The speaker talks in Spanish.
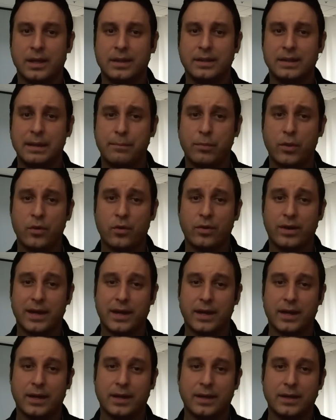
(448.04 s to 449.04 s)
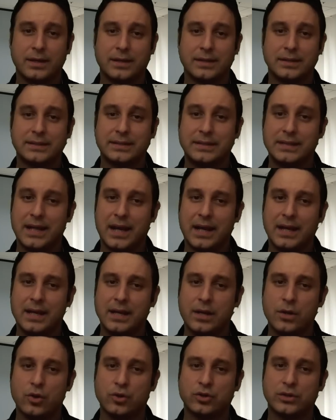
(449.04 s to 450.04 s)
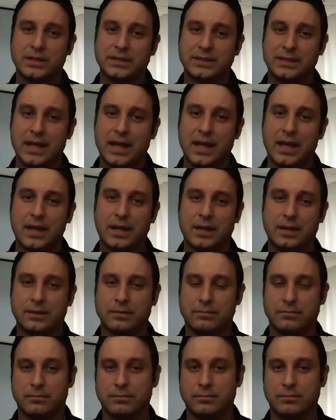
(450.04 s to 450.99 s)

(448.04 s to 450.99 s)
De modo que, si alguien nos está